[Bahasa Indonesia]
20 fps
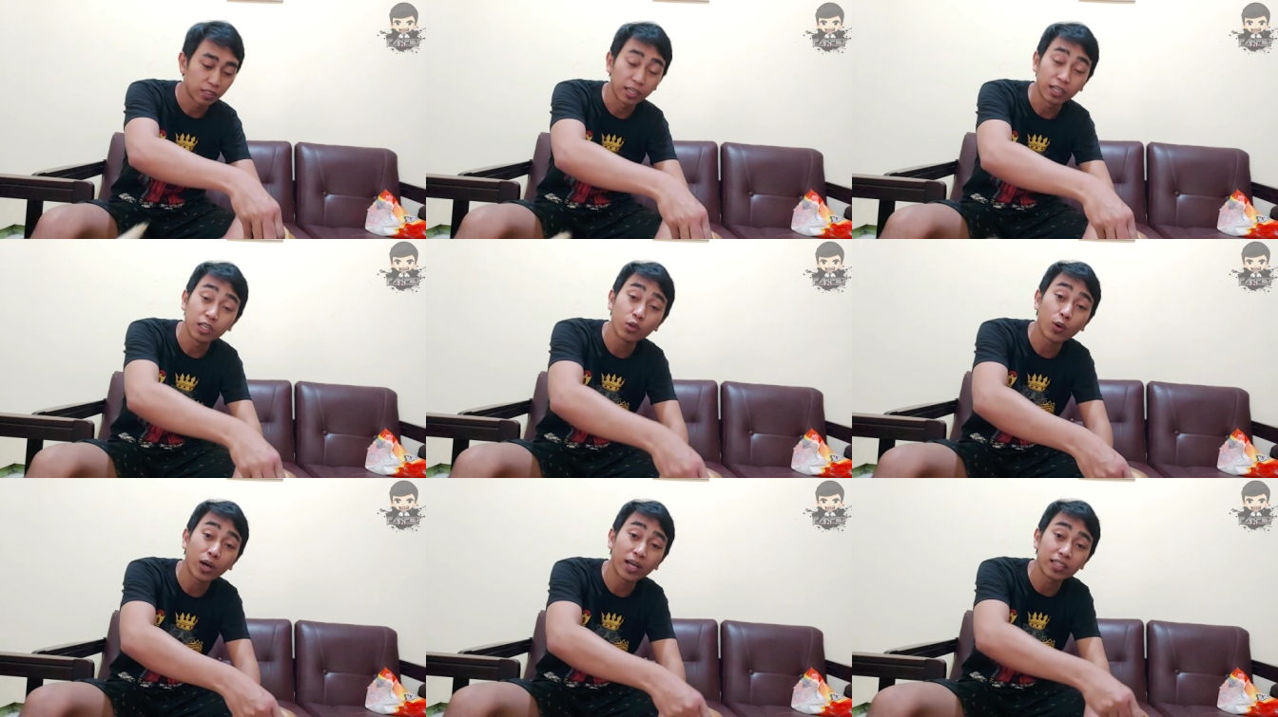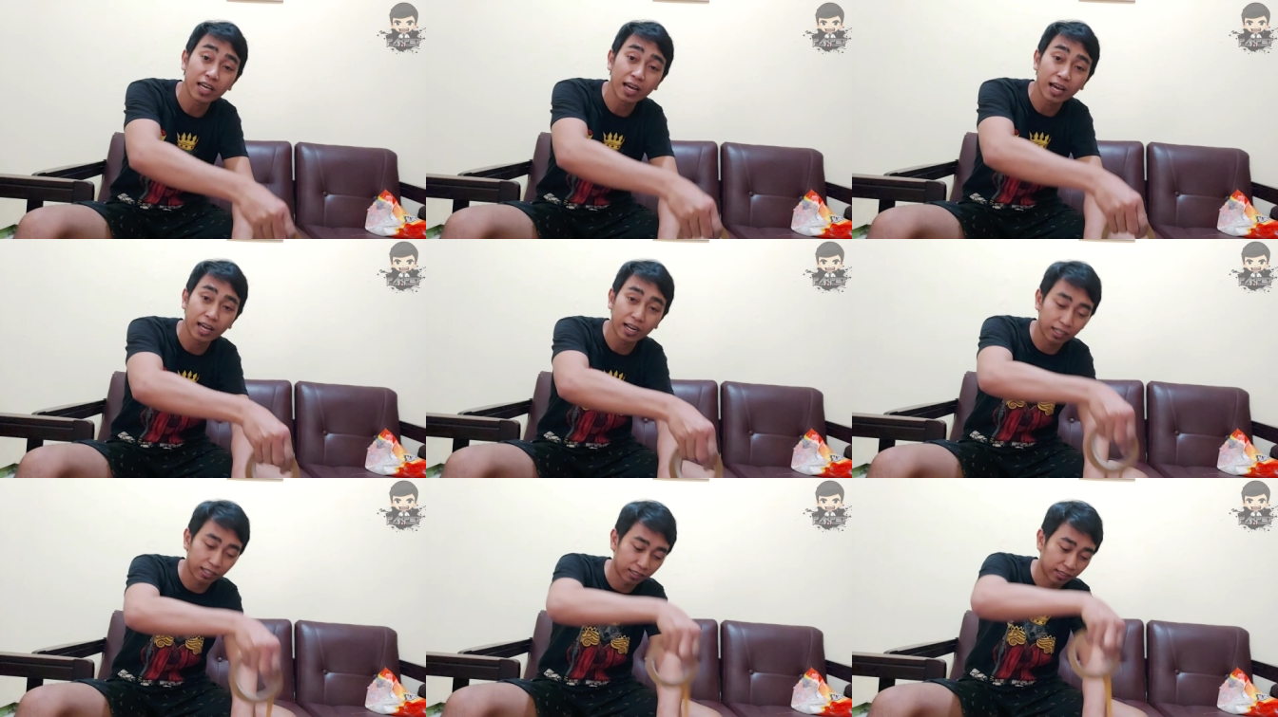Jadi
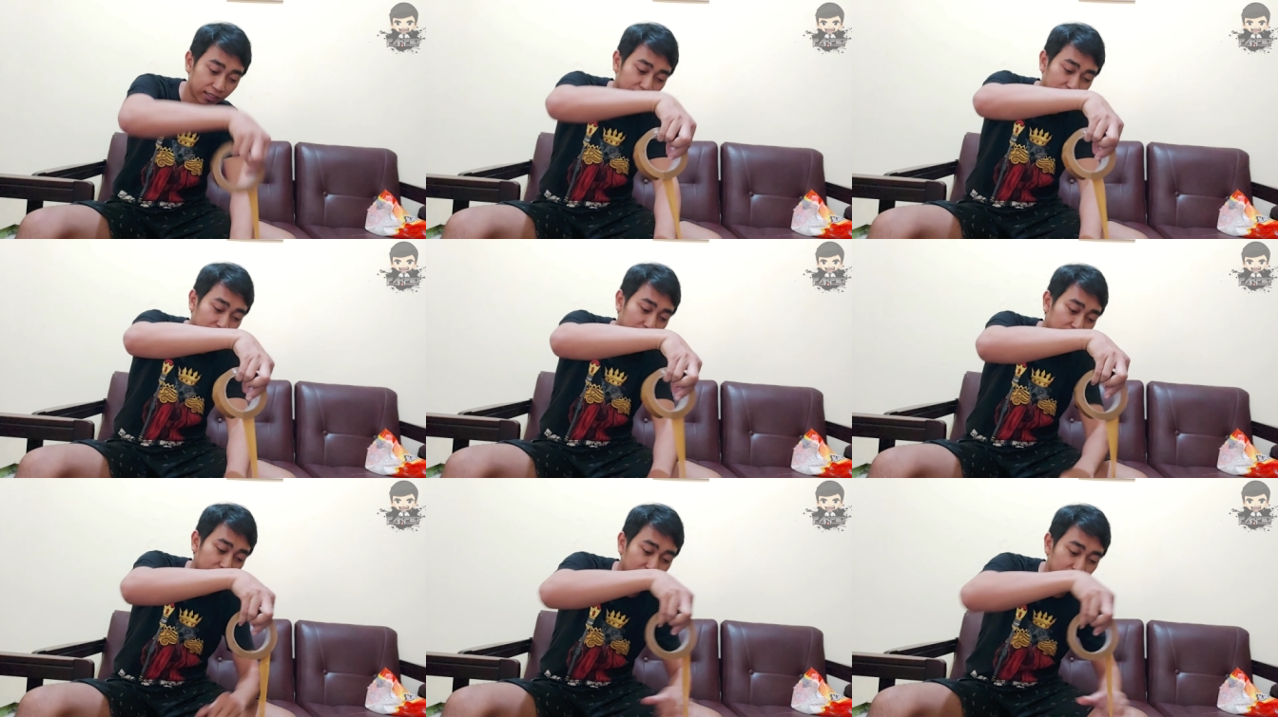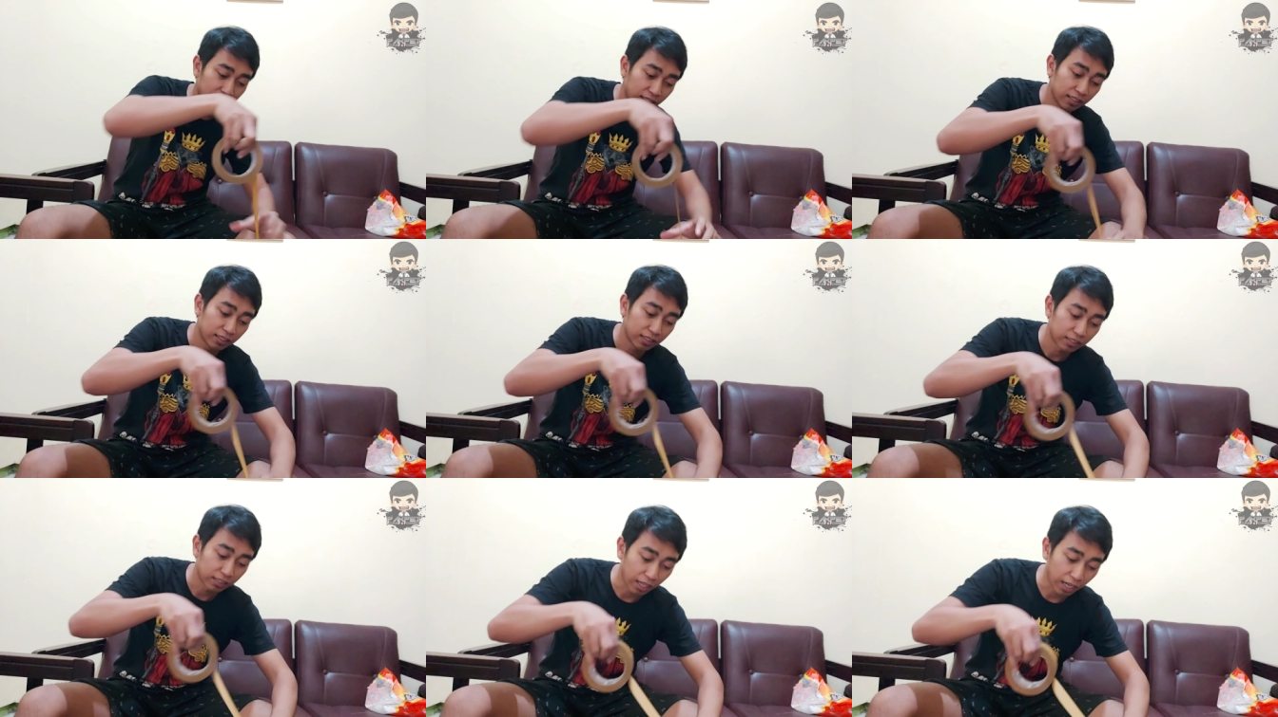wajar
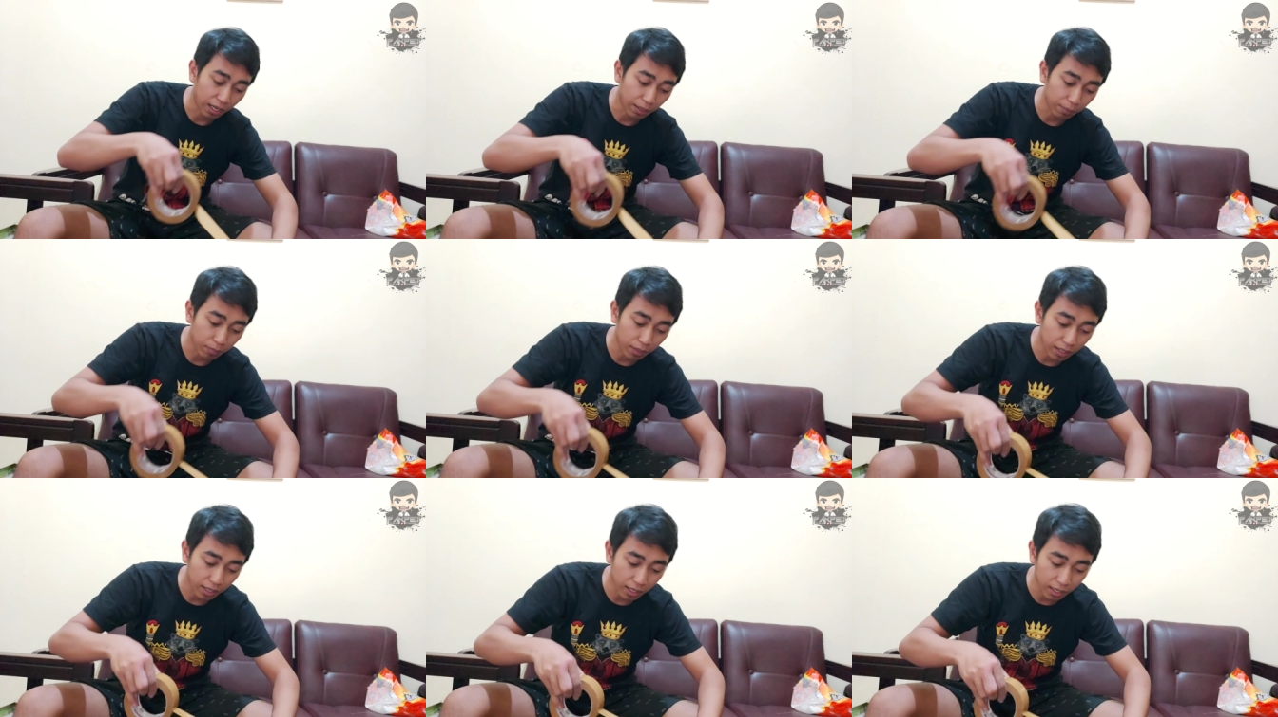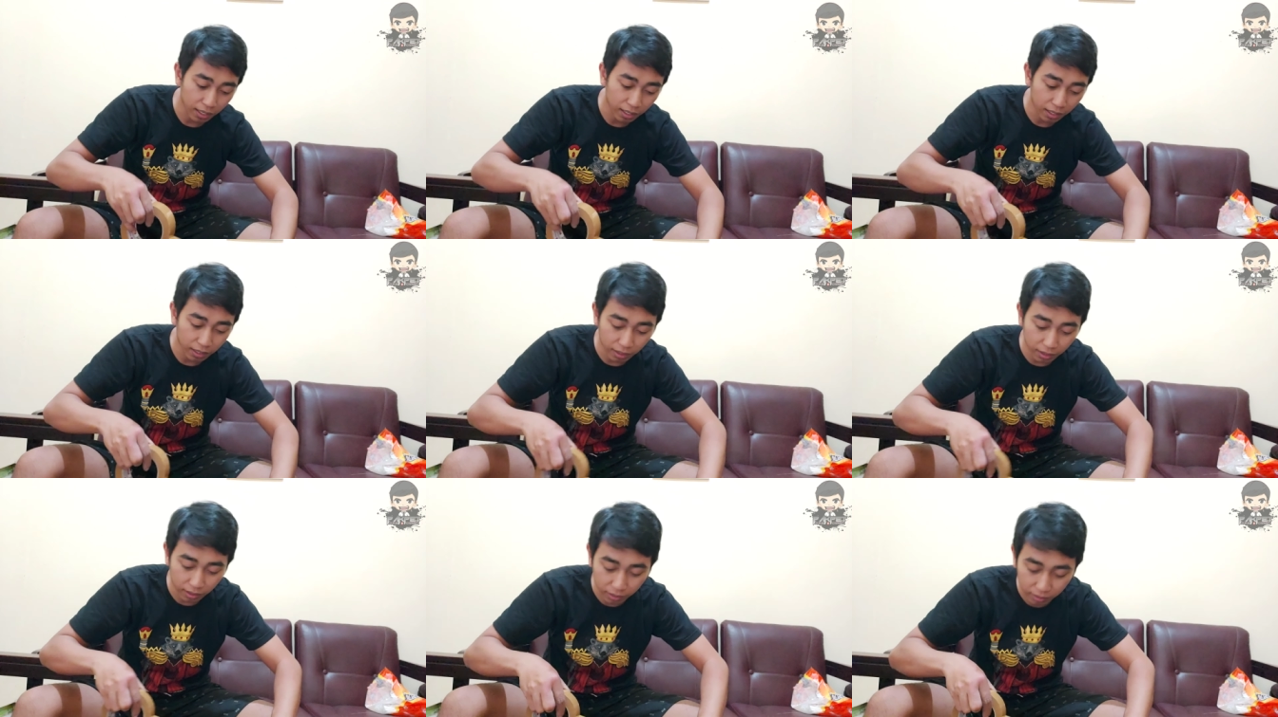
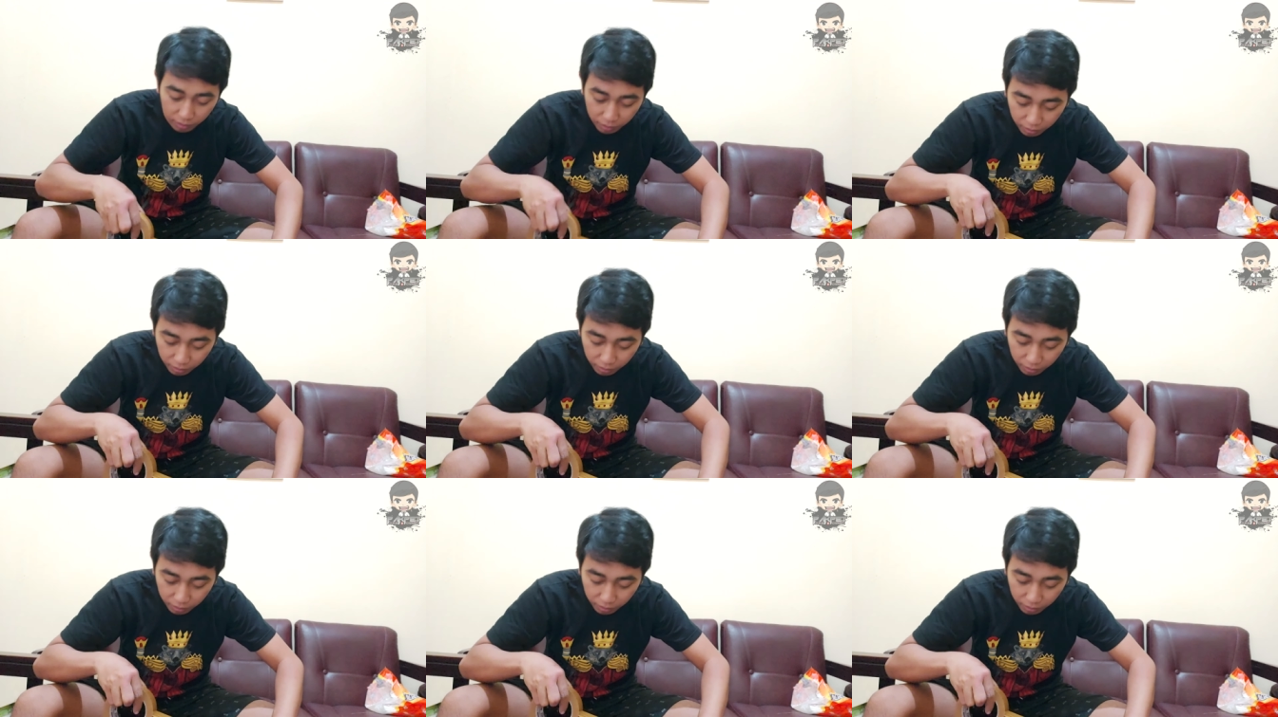selama